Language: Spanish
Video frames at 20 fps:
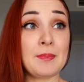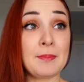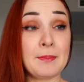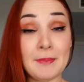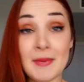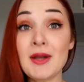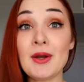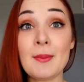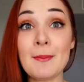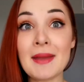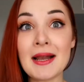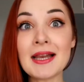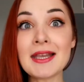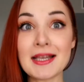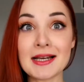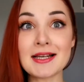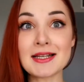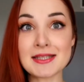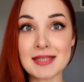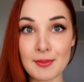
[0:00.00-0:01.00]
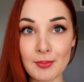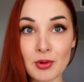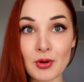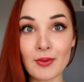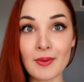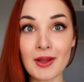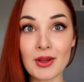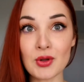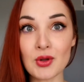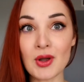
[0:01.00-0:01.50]
Menos mal que las he
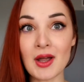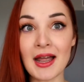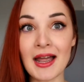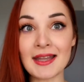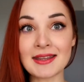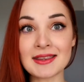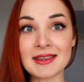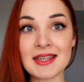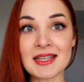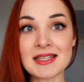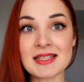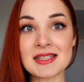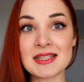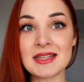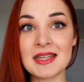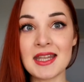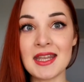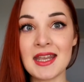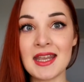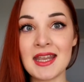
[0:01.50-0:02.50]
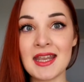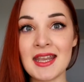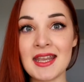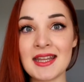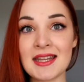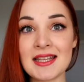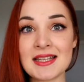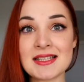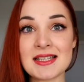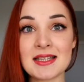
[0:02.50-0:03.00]
probado antes
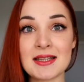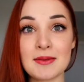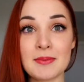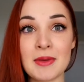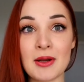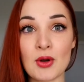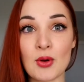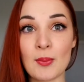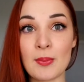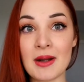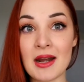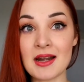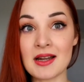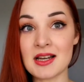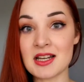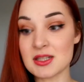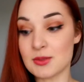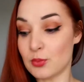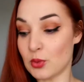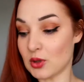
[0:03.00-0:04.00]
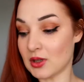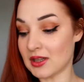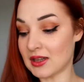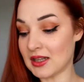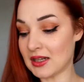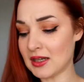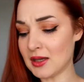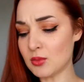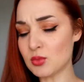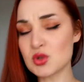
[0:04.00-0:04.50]
de decidirme comprarlas porque
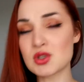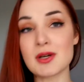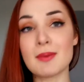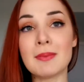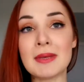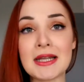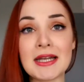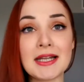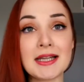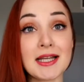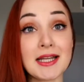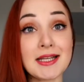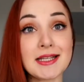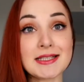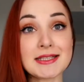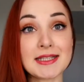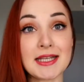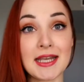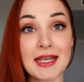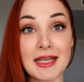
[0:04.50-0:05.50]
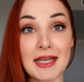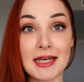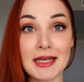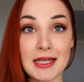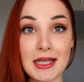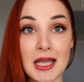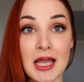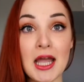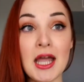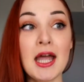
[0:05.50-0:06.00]
tenía muchas mini tallas que
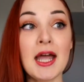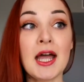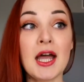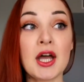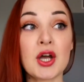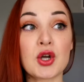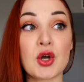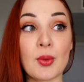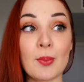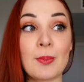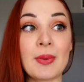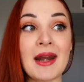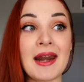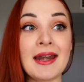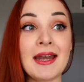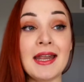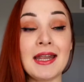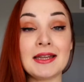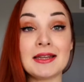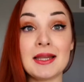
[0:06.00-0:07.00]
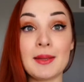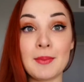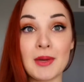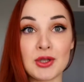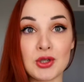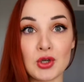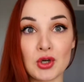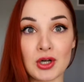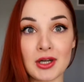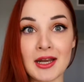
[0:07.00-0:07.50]
quería comprar en
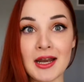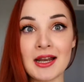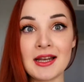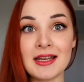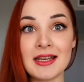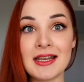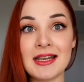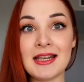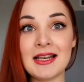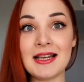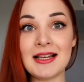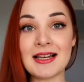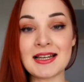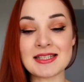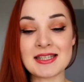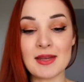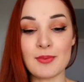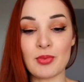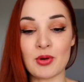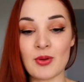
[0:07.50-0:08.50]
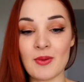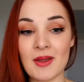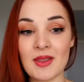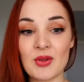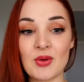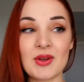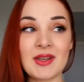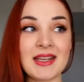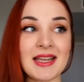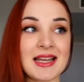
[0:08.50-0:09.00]
tamaño real y las he
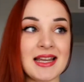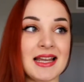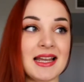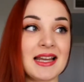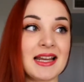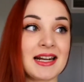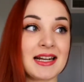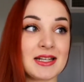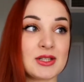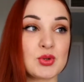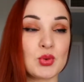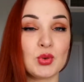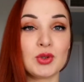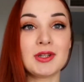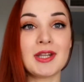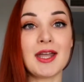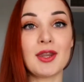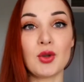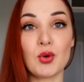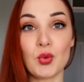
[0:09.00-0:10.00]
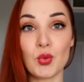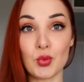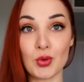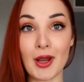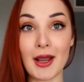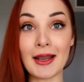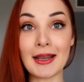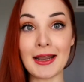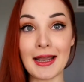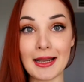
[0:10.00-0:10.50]
probado y ha resultado
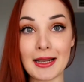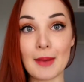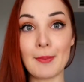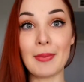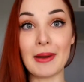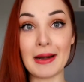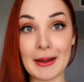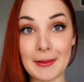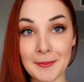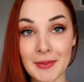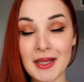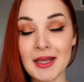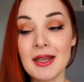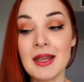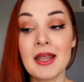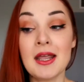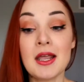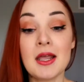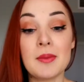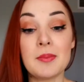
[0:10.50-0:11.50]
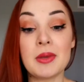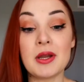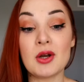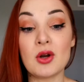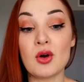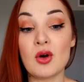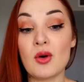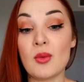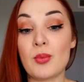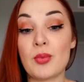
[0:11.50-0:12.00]
una caca para mí,
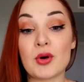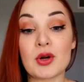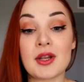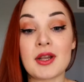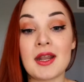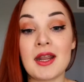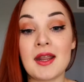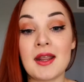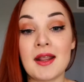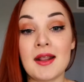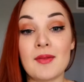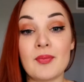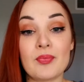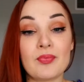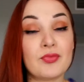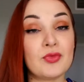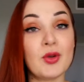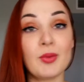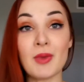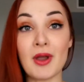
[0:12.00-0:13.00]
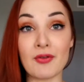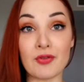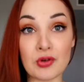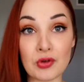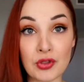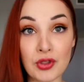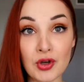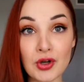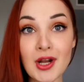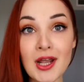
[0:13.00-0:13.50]
pero porque no me ha
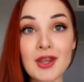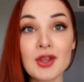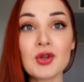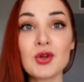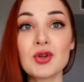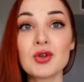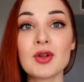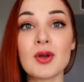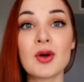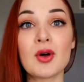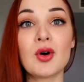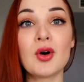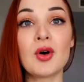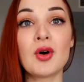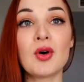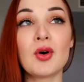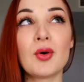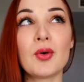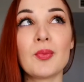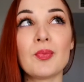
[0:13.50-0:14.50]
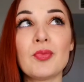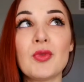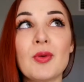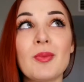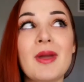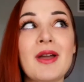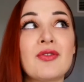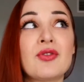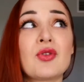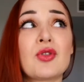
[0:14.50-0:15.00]
funcionado, no, no
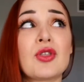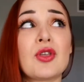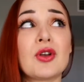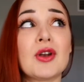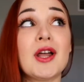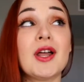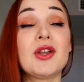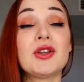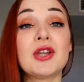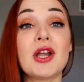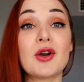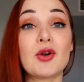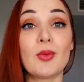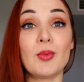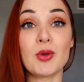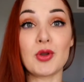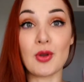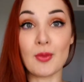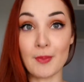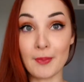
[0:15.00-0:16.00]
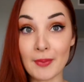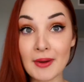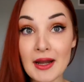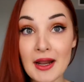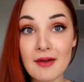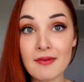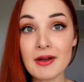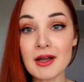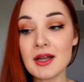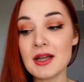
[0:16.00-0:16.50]
me ha funcionado tal como yo
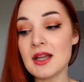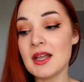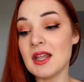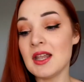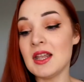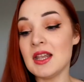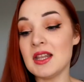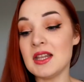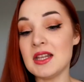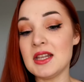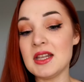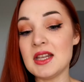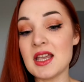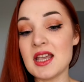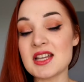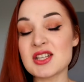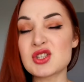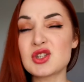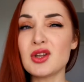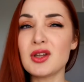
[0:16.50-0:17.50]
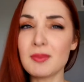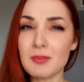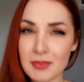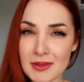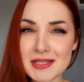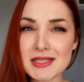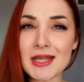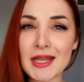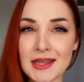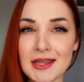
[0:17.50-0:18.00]
esperaba y estoy
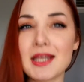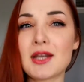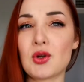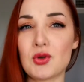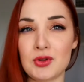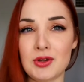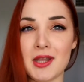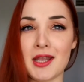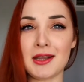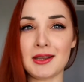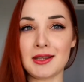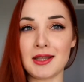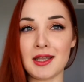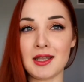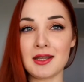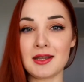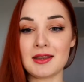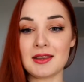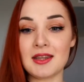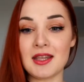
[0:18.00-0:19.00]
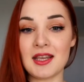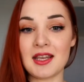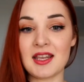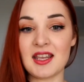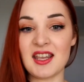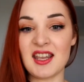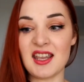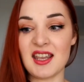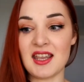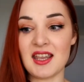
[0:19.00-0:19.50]
bastante contenta de
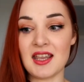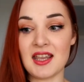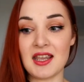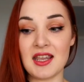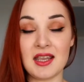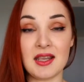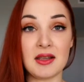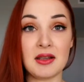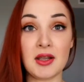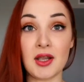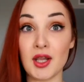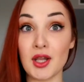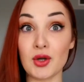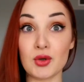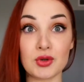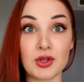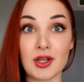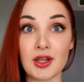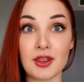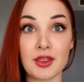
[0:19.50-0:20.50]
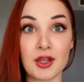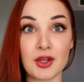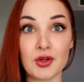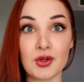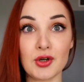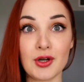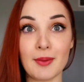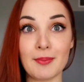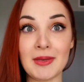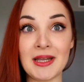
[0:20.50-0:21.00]
que he
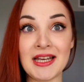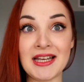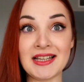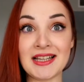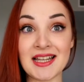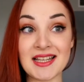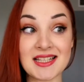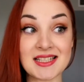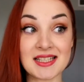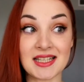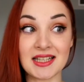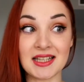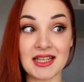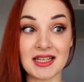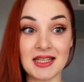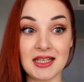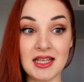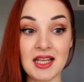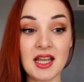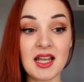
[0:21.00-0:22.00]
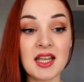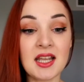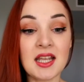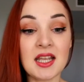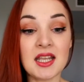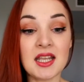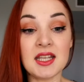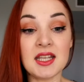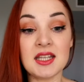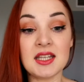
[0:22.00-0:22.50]
utilizado las mini tallas que tenía
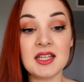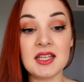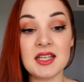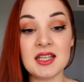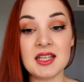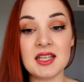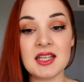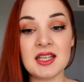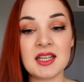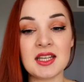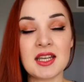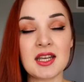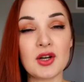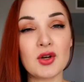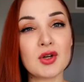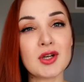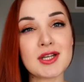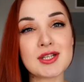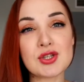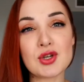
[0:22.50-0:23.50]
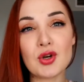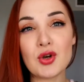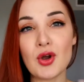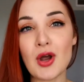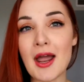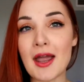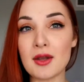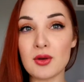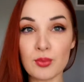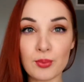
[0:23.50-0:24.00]
y creo que
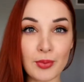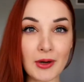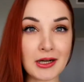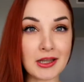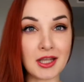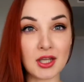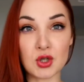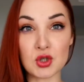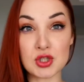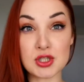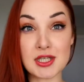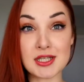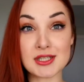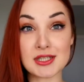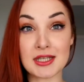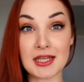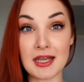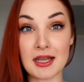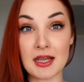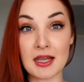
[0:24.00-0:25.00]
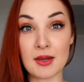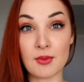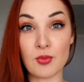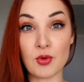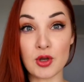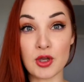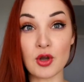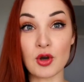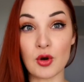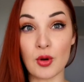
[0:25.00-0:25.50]
solo hay un par de cosas que
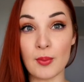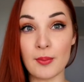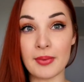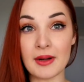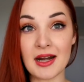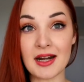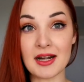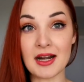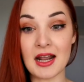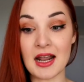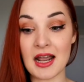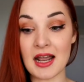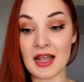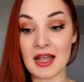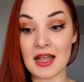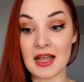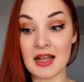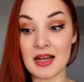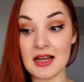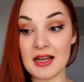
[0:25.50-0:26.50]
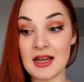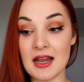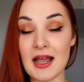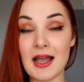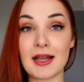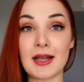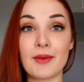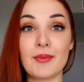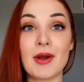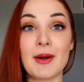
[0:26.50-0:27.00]
voy a comprar al
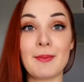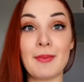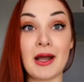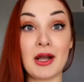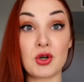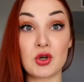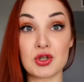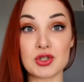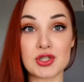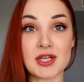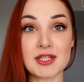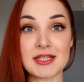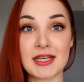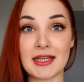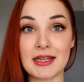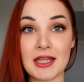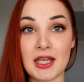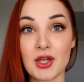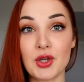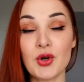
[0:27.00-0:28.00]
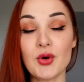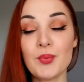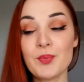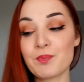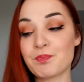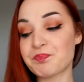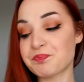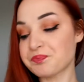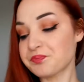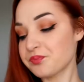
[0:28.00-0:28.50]
acabar más cosas que tengo.
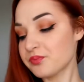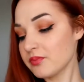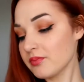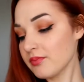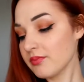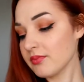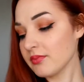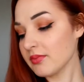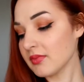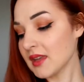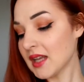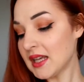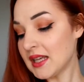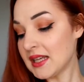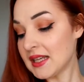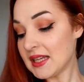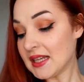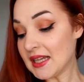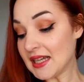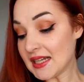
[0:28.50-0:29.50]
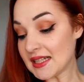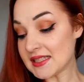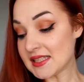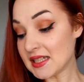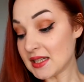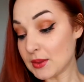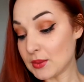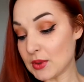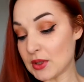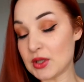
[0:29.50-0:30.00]

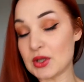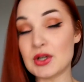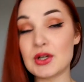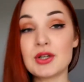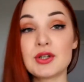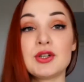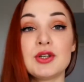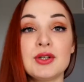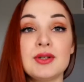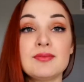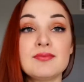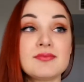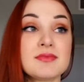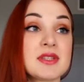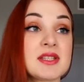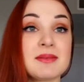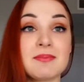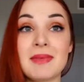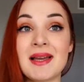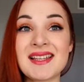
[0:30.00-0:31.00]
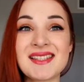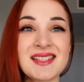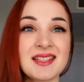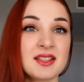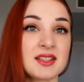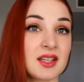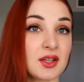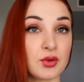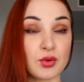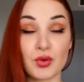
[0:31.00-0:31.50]
Así que bueno, mm, sin más
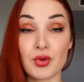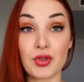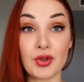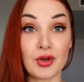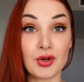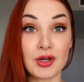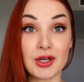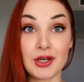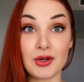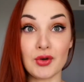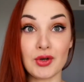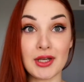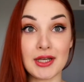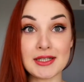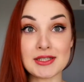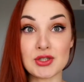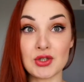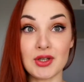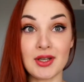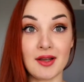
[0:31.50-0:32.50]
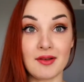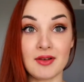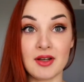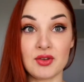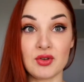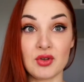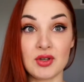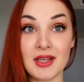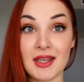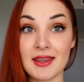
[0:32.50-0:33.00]
introducción, creo que estoy
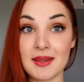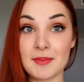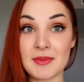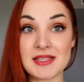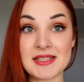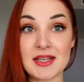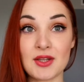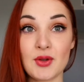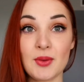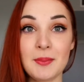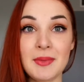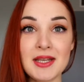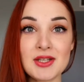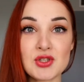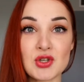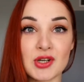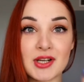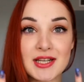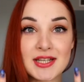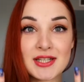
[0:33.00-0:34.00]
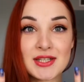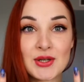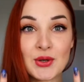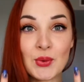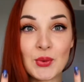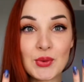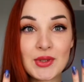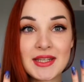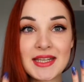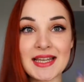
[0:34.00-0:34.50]
hablando ya demasiado. Me he hecho las
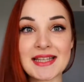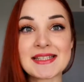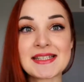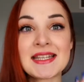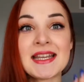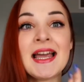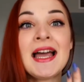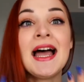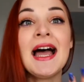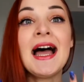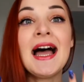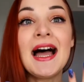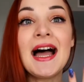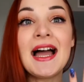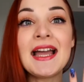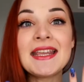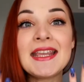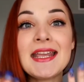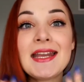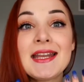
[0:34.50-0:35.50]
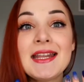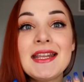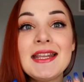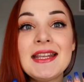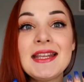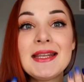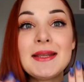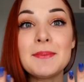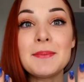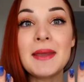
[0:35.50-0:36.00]
uñas ayer
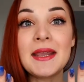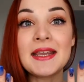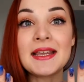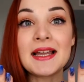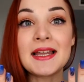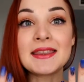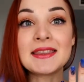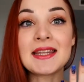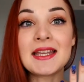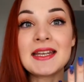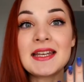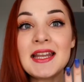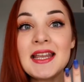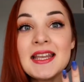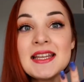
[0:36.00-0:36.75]
y me encantan.